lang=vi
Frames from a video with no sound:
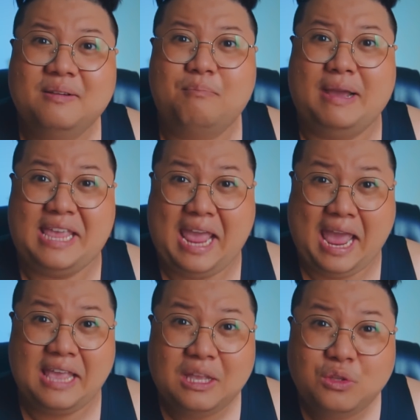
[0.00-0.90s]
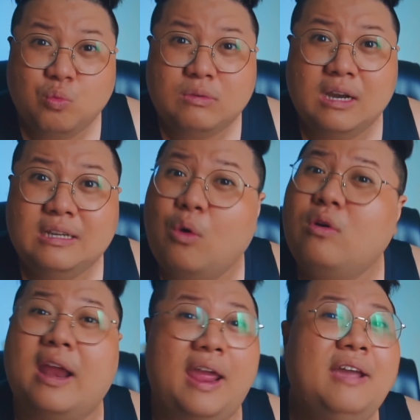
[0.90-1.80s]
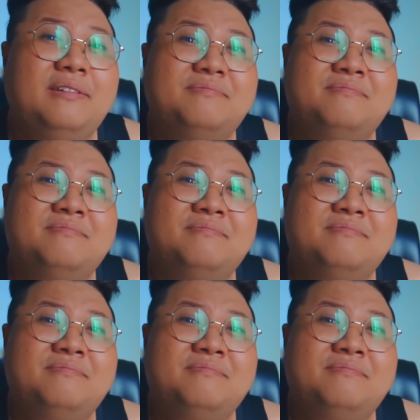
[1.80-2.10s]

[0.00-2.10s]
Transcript: mà nhà trên chung cư đâu có rẻ